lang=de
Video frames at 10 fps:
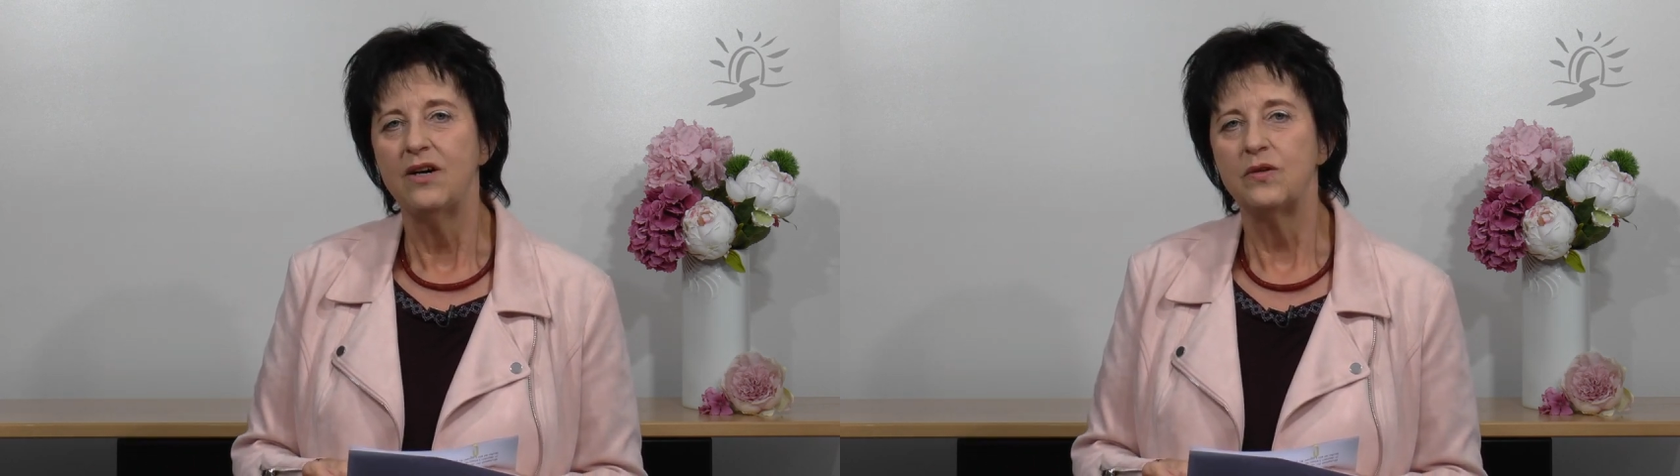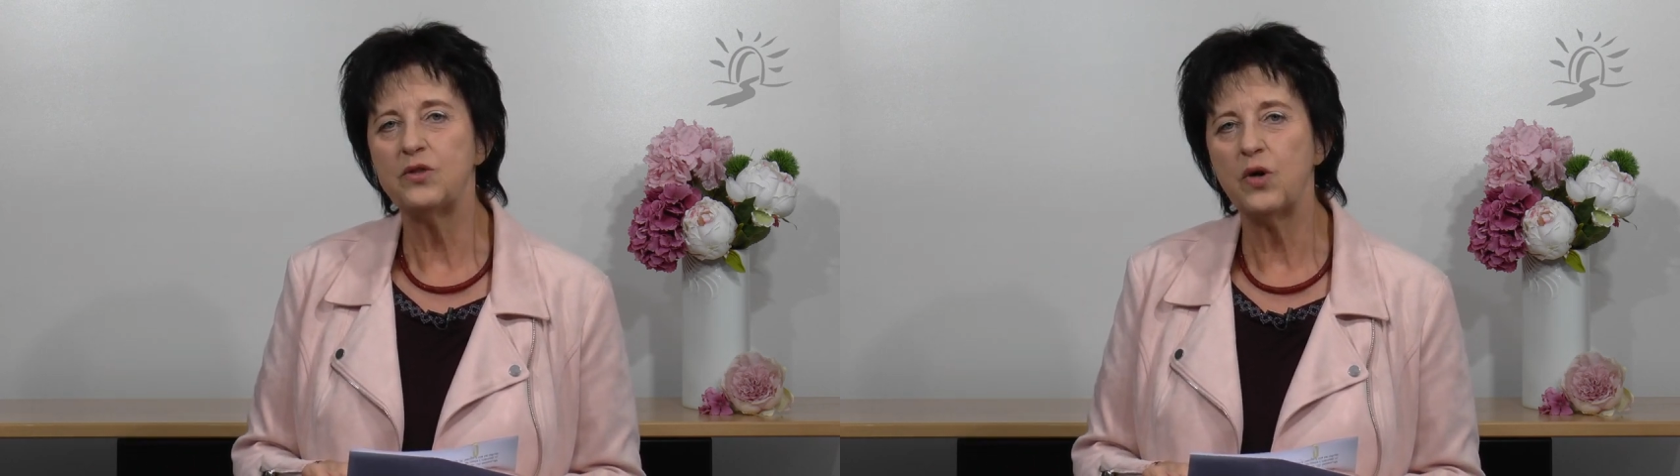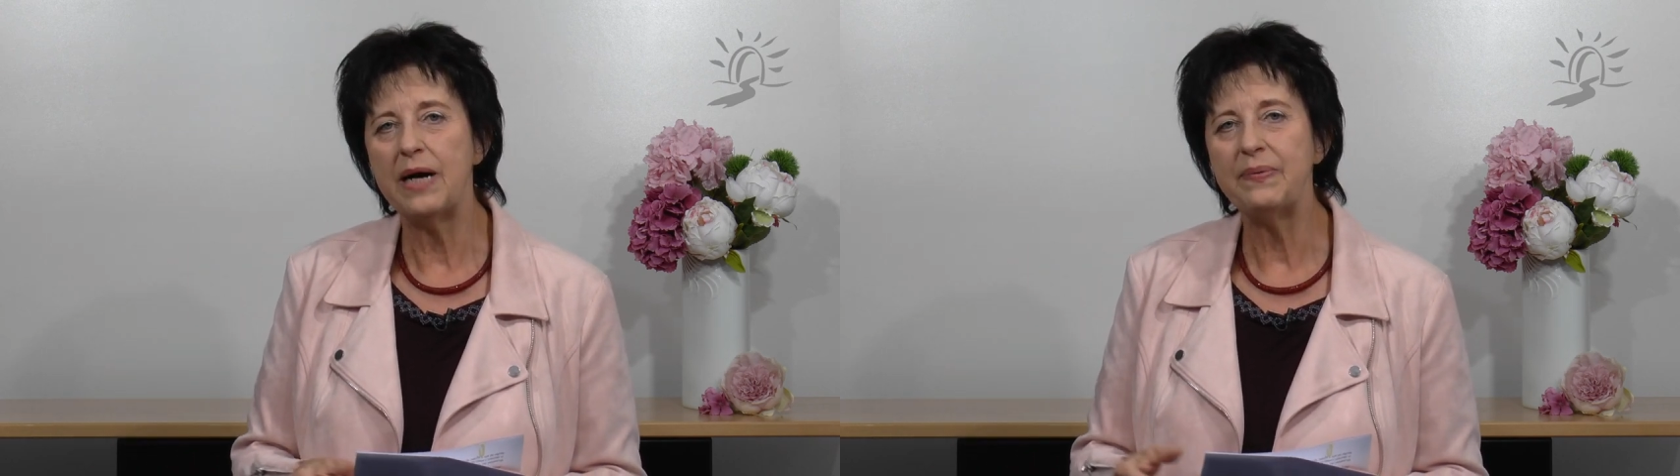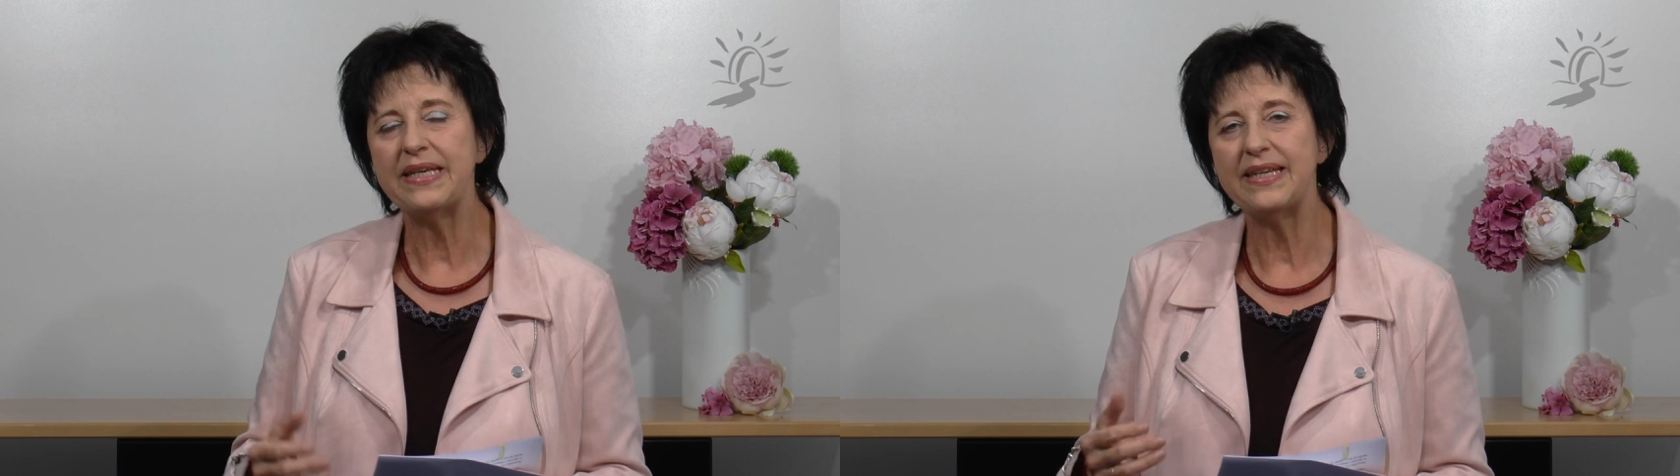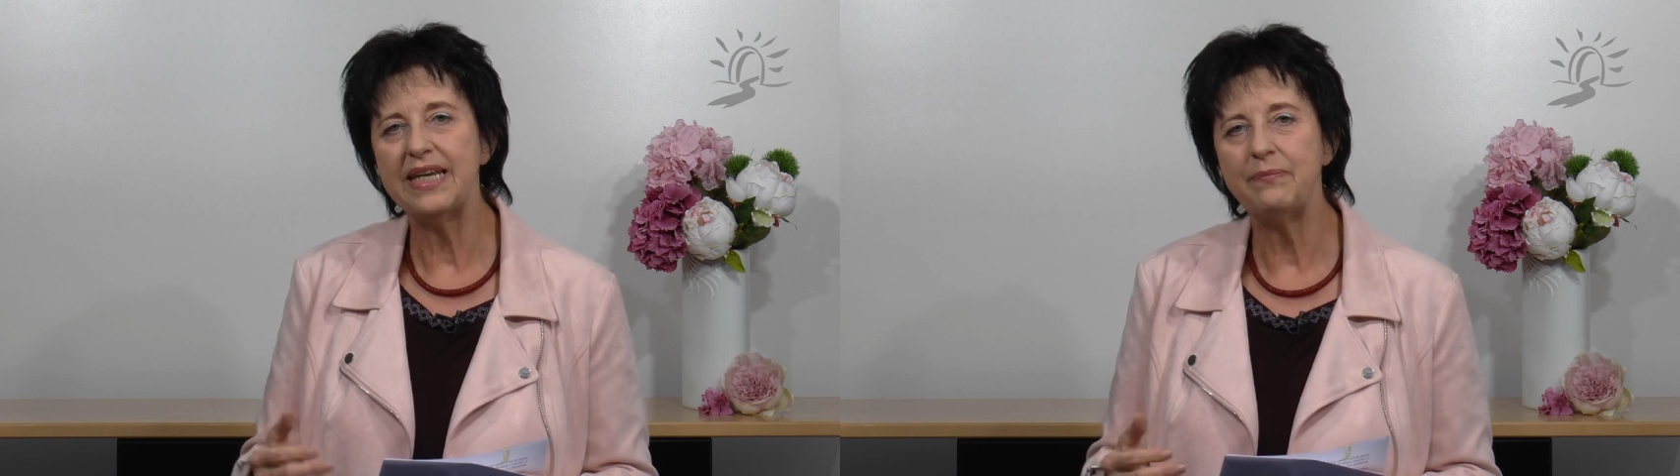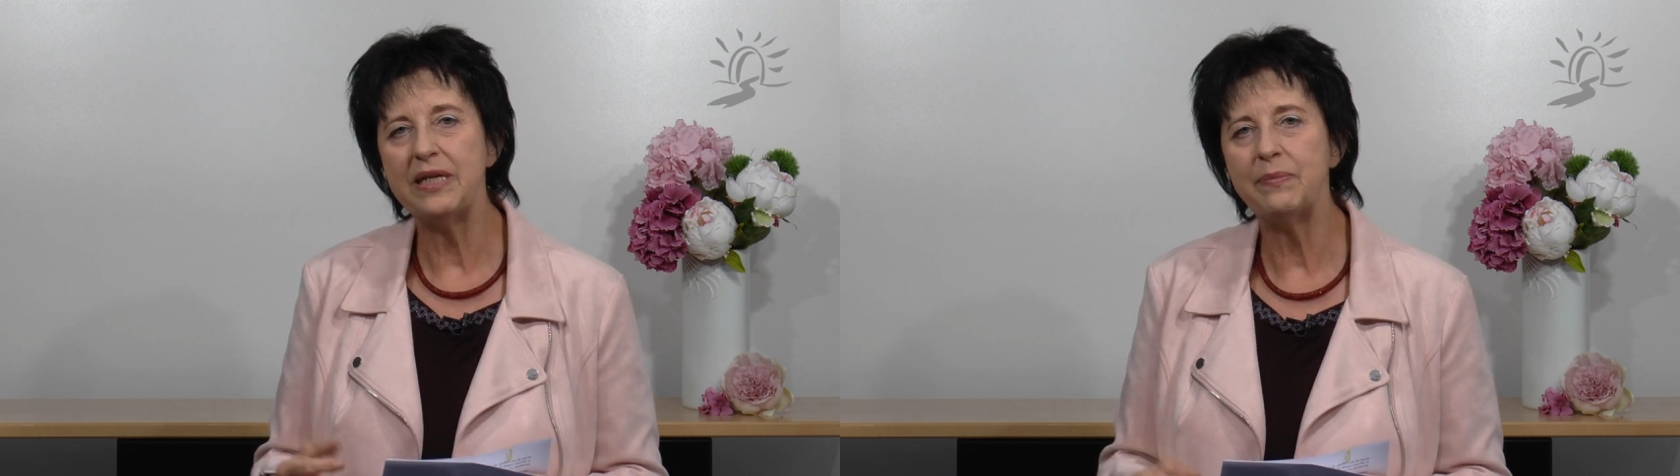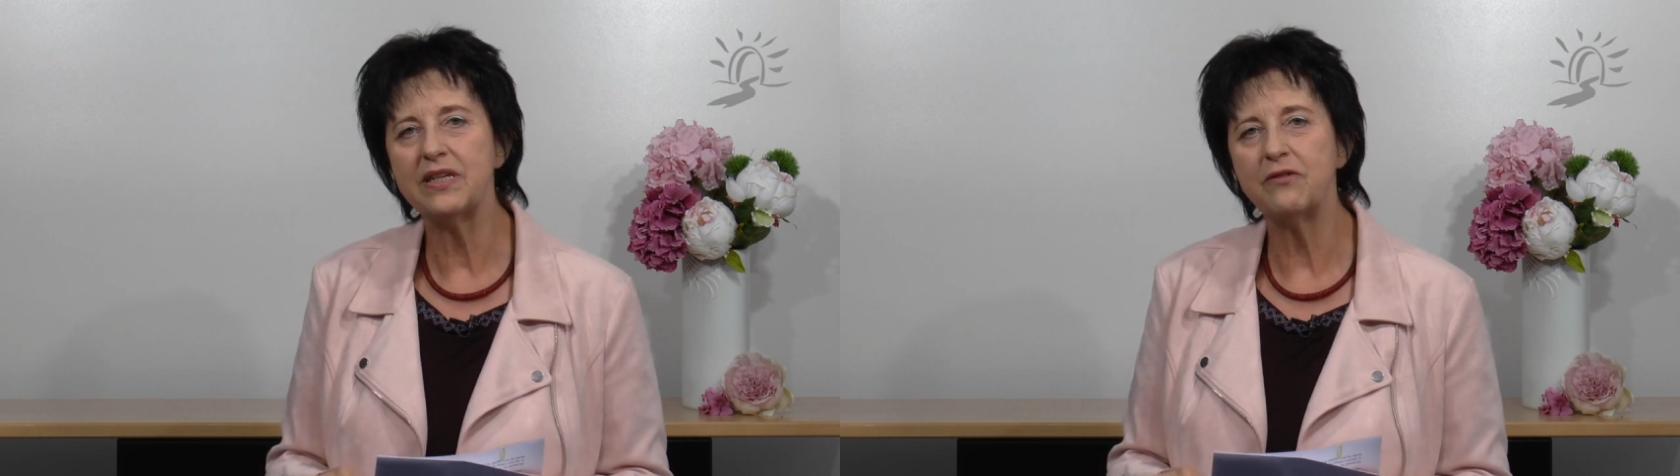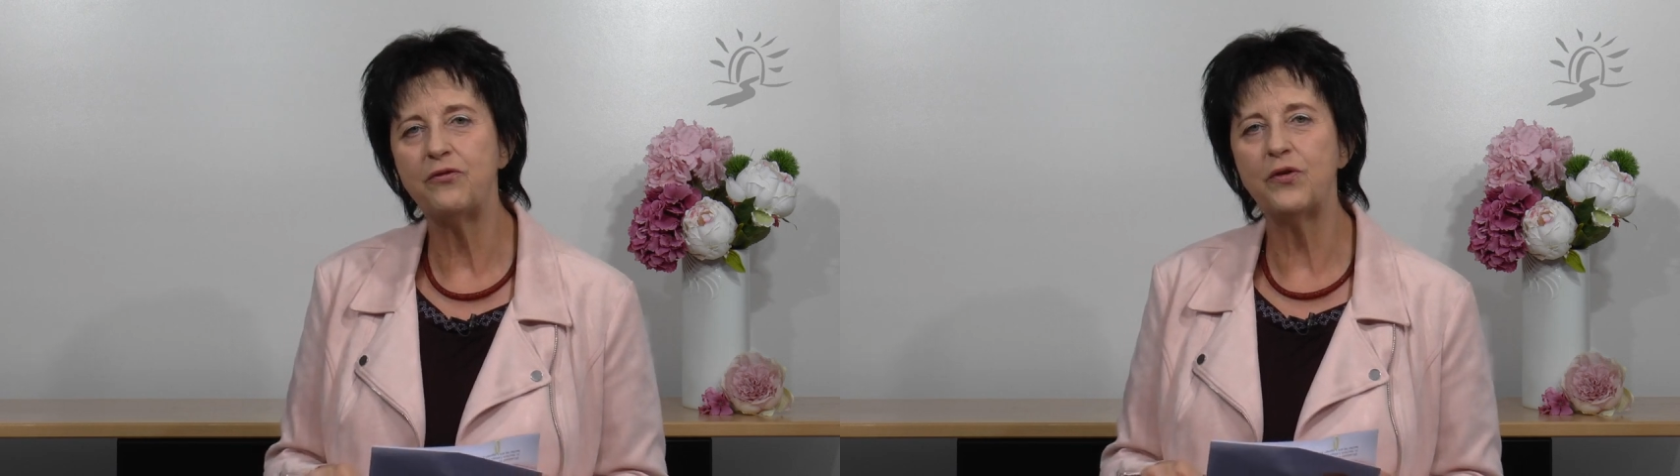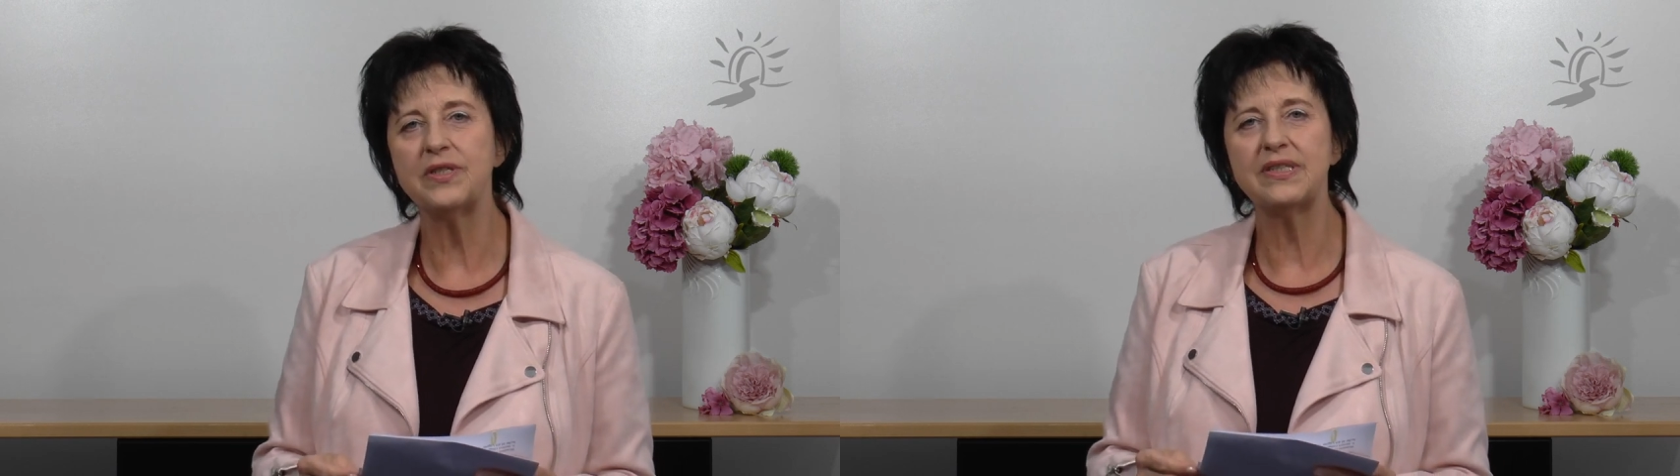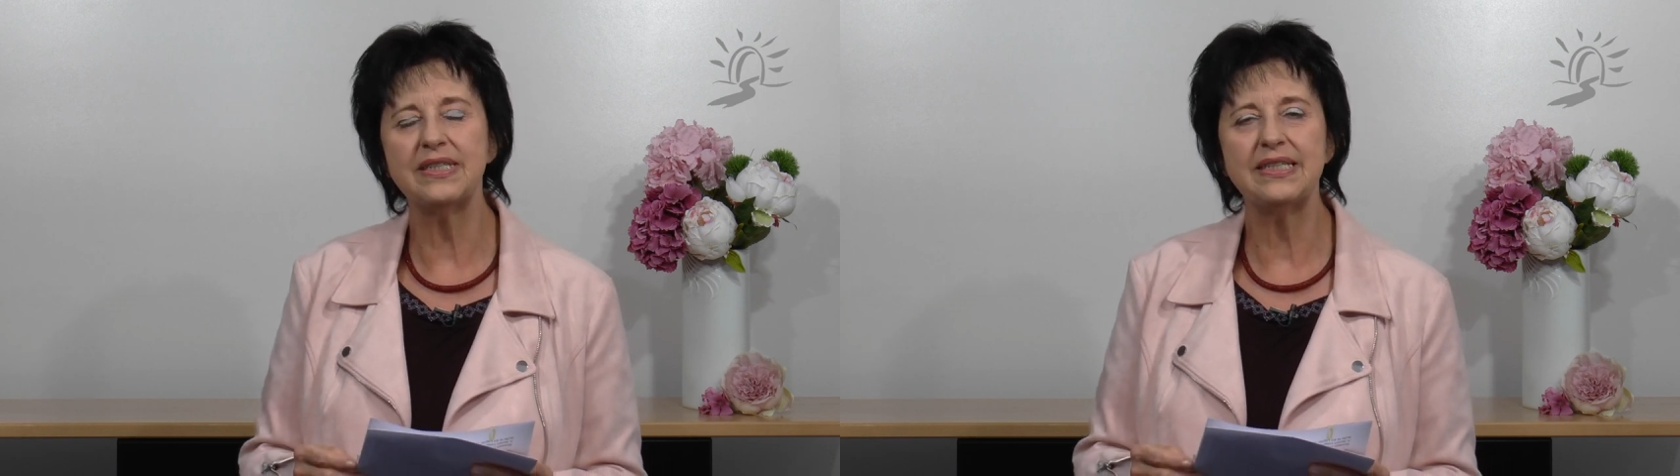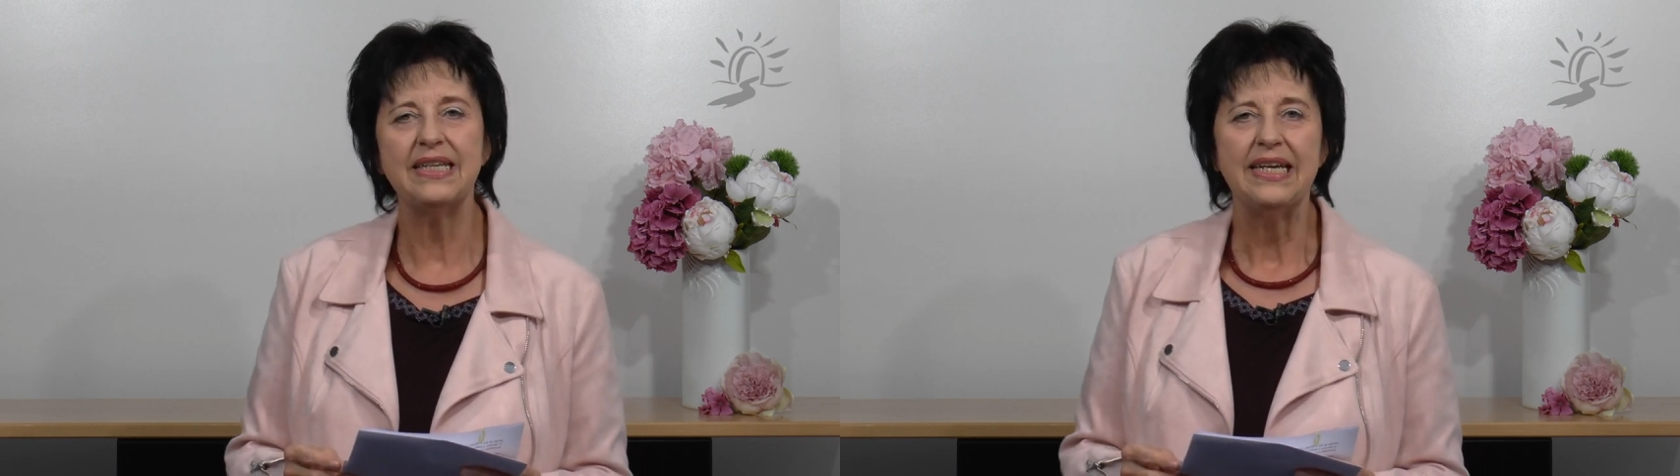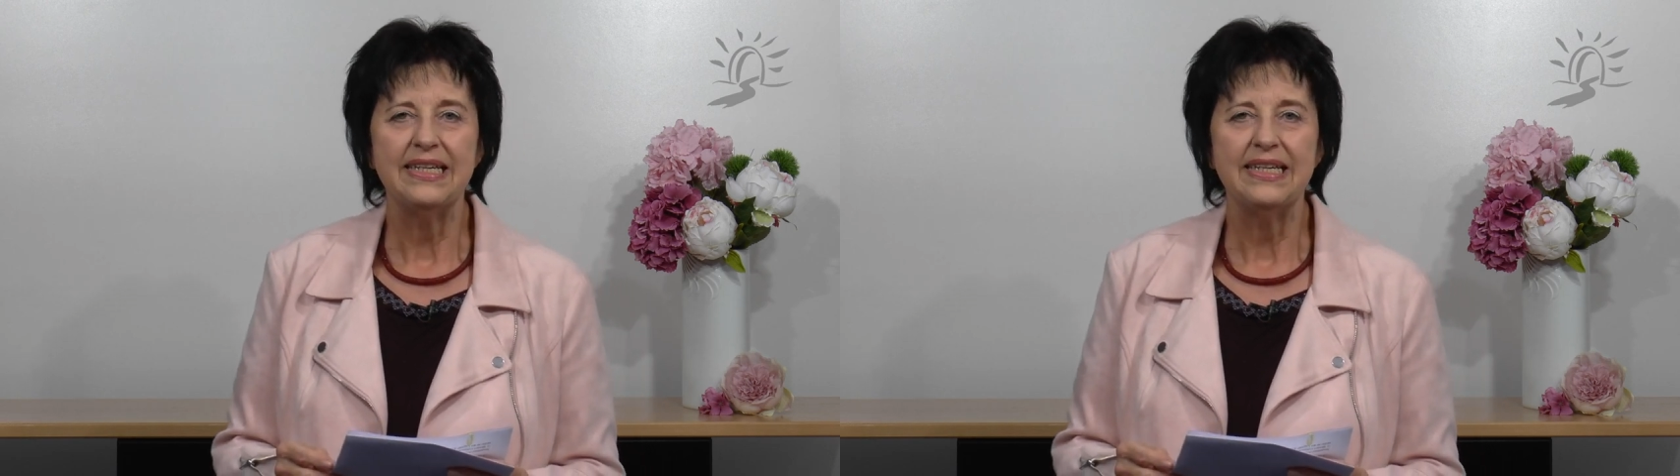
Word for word: Und so habe ich in der Bibel gefunden